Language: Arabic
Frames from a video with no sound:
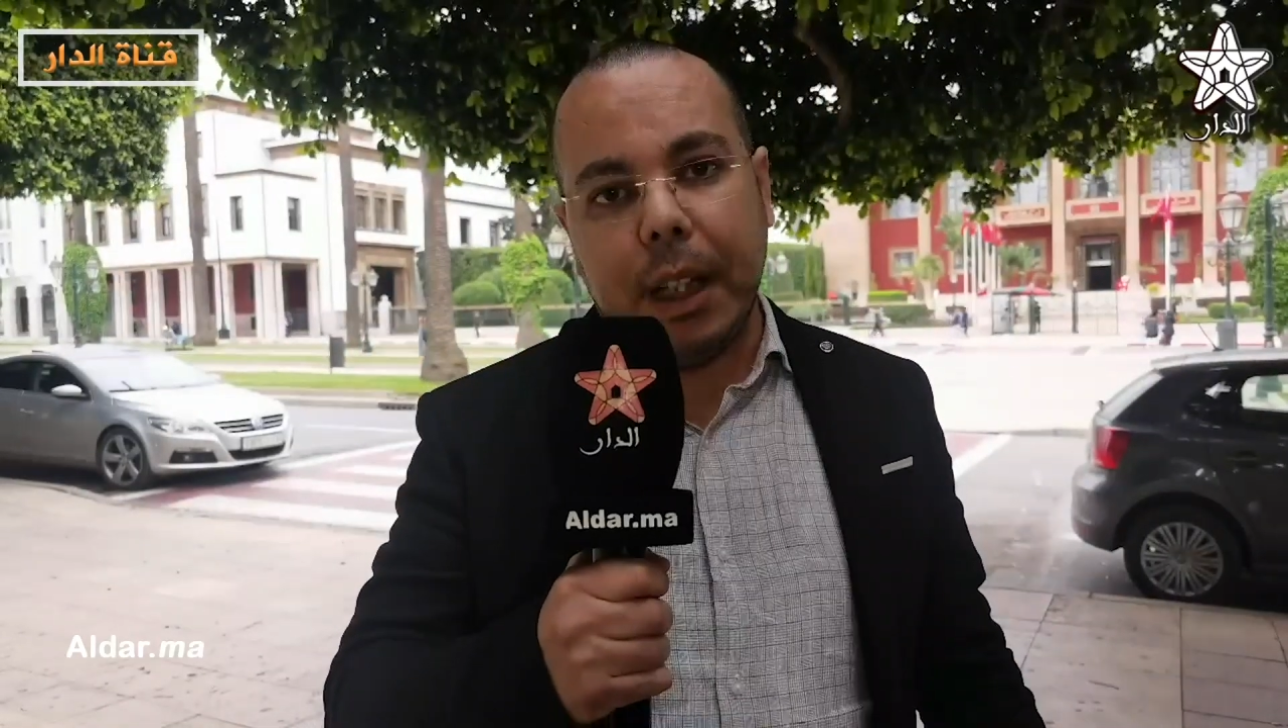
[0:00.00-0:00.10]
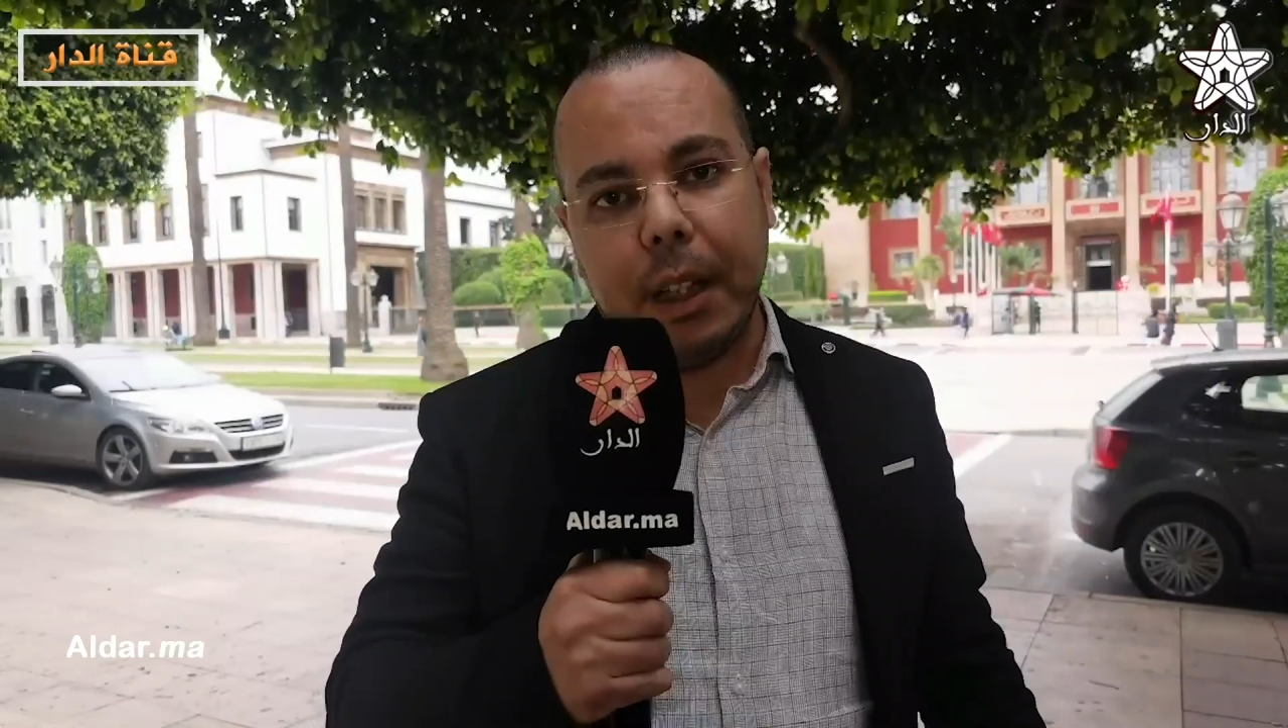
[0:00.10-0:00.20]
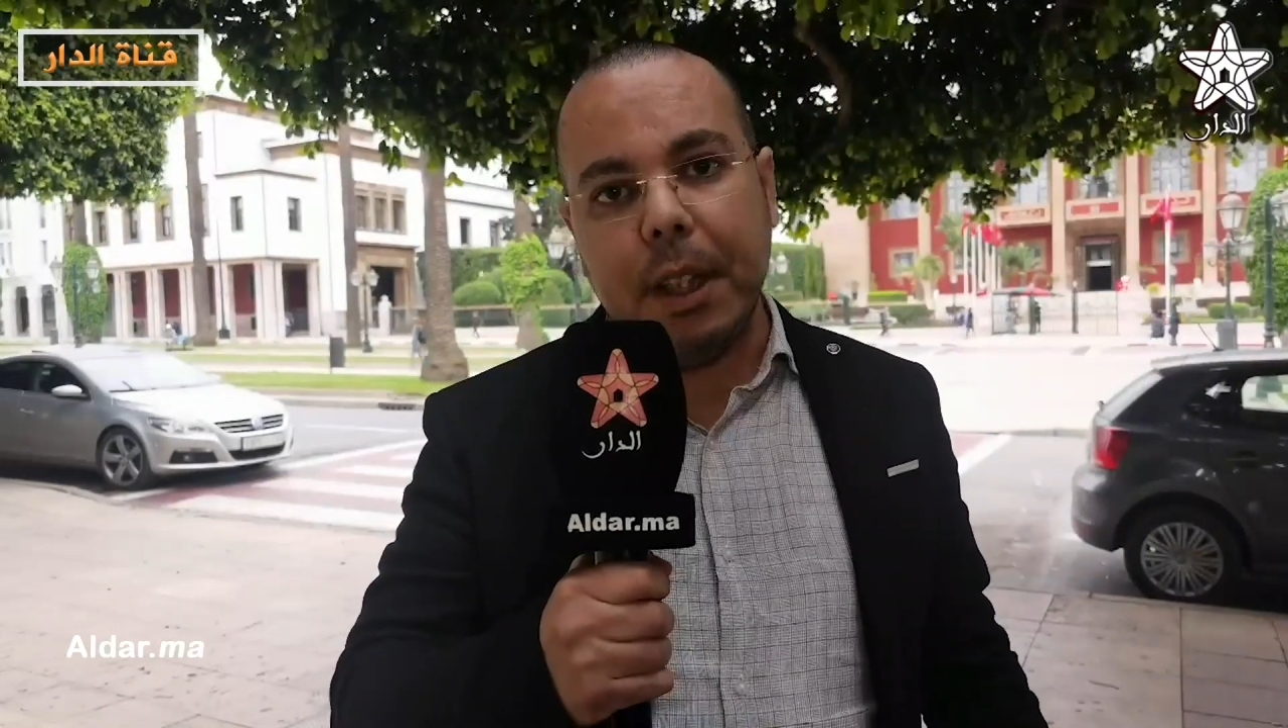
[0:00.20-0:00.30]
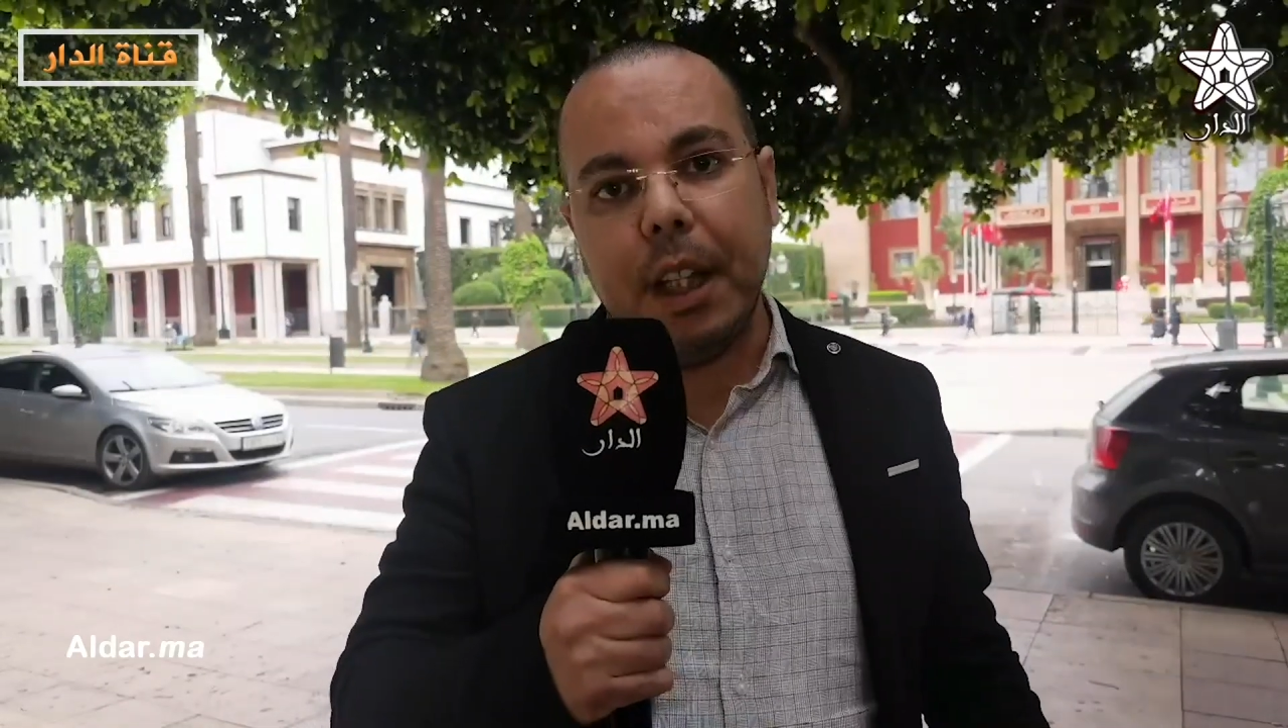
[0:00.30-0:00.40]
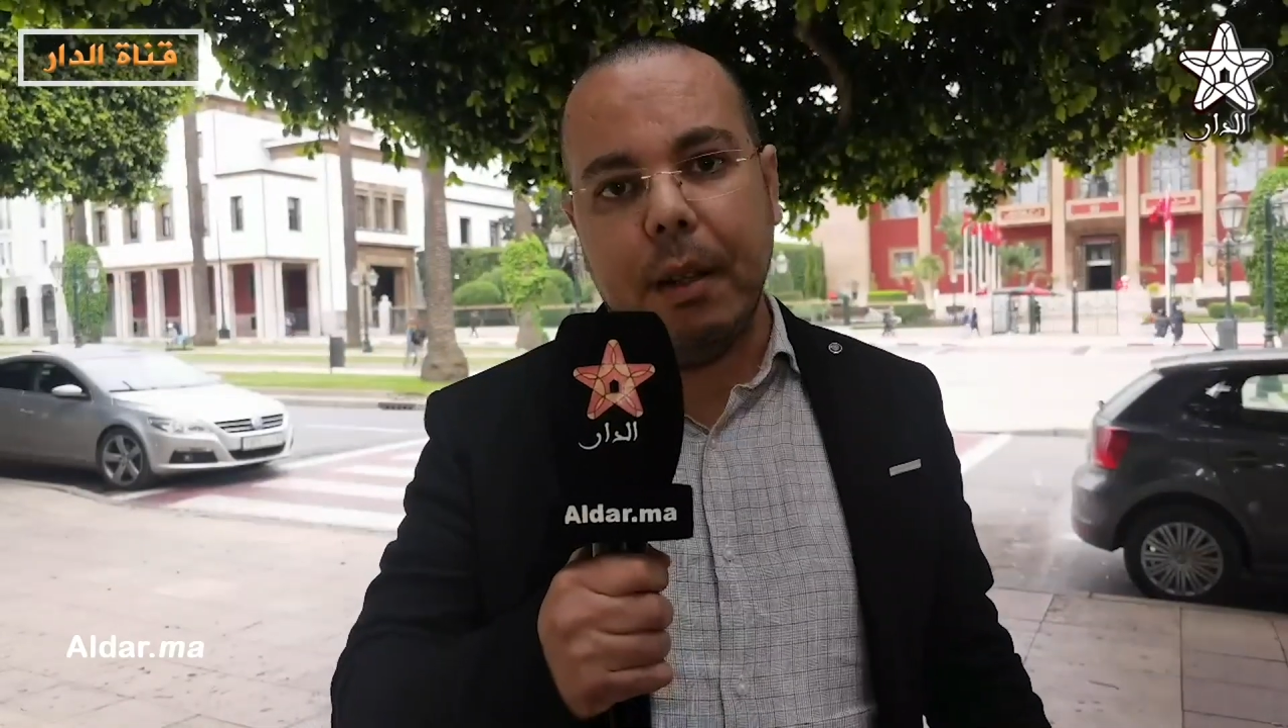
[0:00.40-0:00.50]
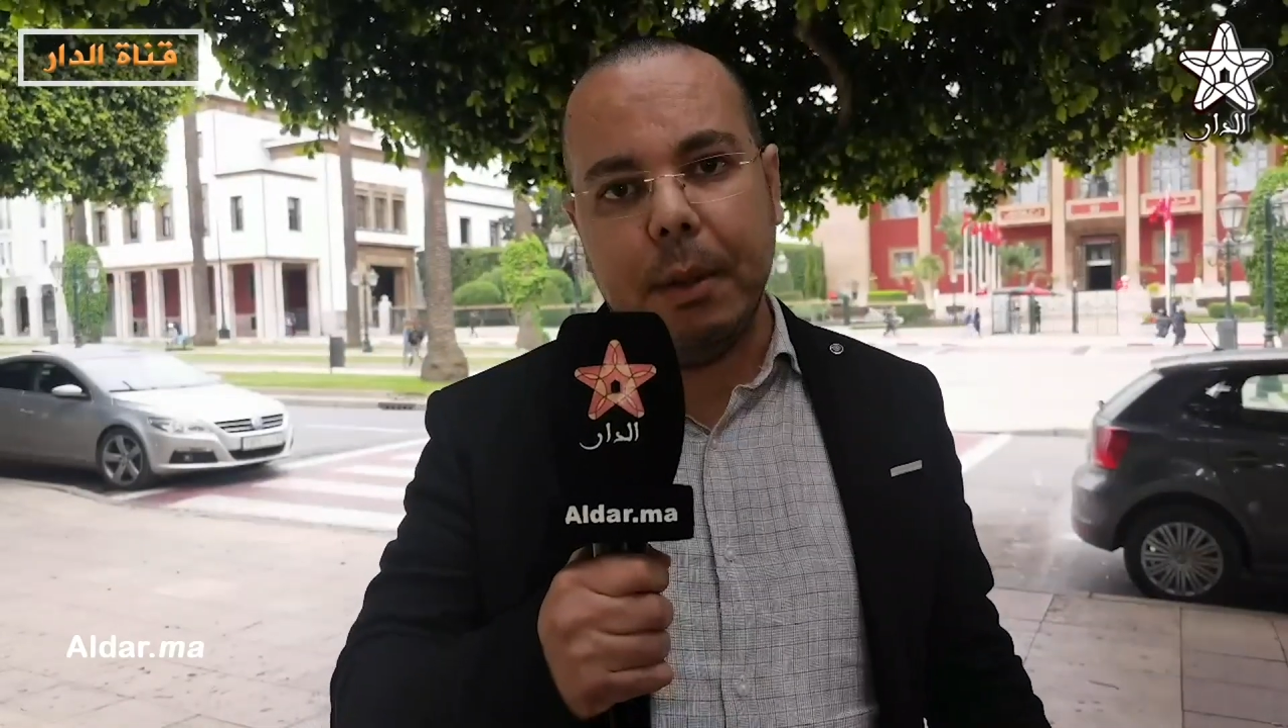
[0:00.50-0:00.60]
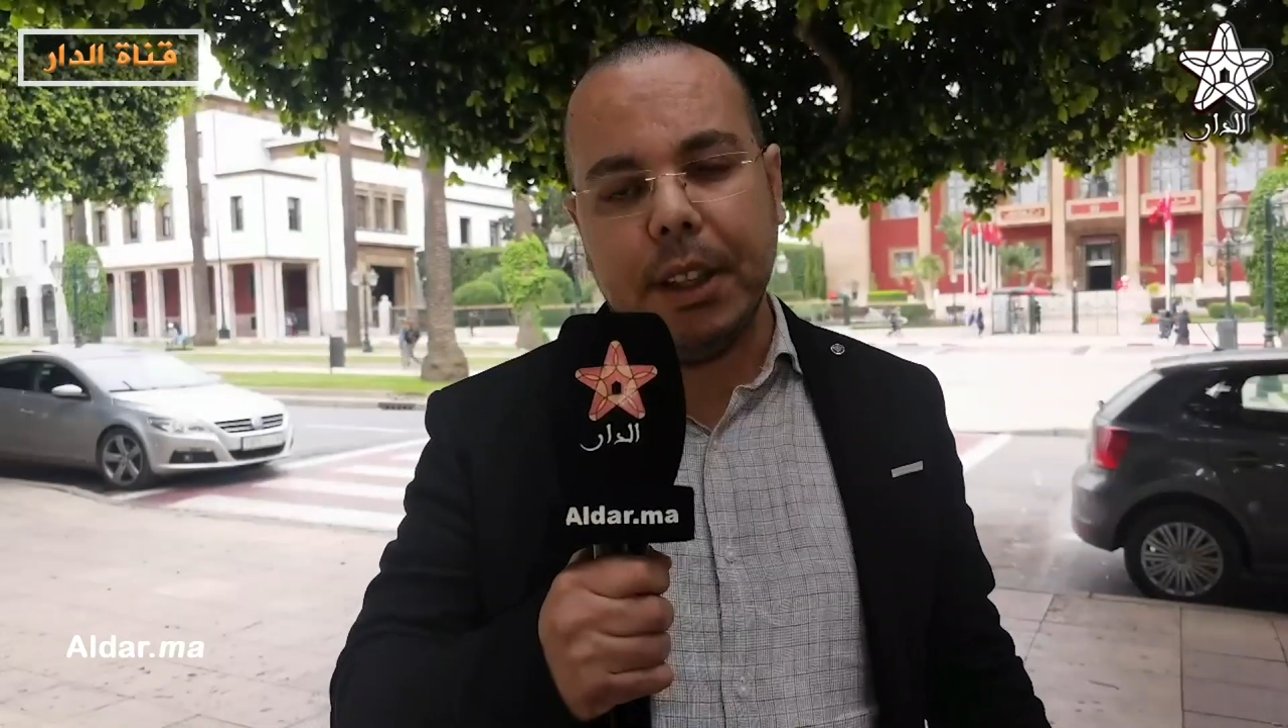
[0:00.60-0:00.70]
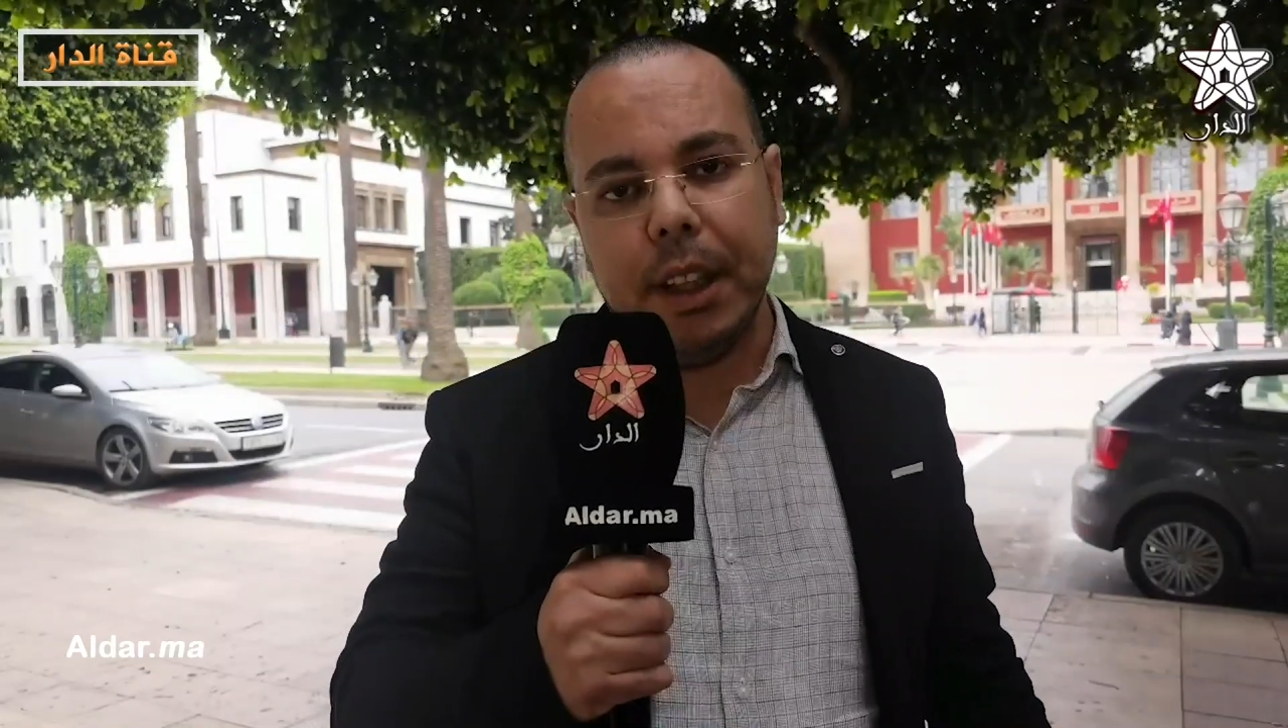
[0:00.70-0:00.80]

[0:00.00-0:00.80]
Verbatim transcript: مغربيه